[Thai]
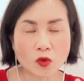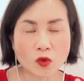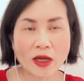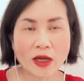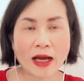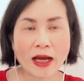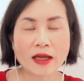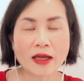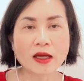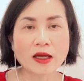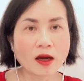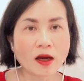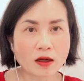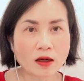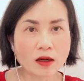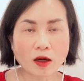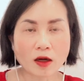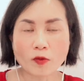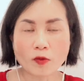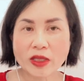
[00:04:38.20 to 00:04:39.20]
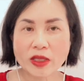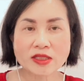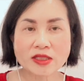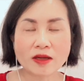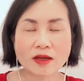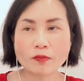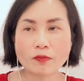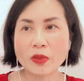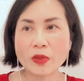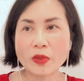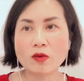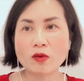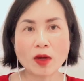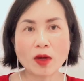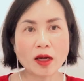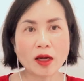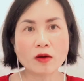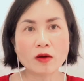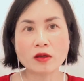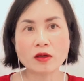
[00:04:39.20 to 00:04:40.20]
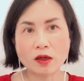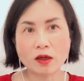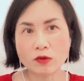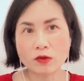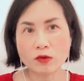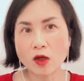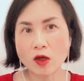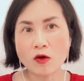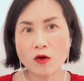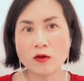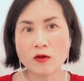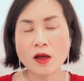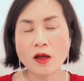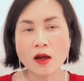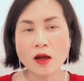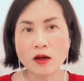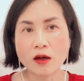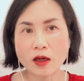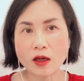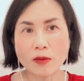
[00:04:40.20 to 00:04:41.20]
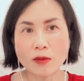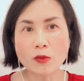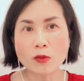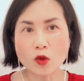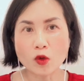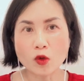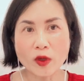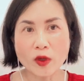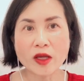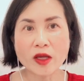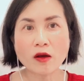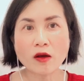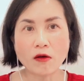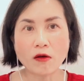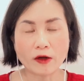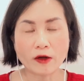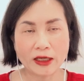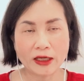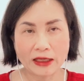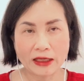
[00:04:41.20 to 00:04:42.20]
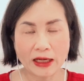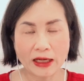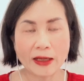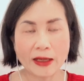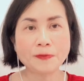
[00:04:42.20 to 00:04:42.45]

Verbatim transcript: ได้ เราไม่จำเป็นว่าเราเราต้องร่ำรวยก่อนนะคะ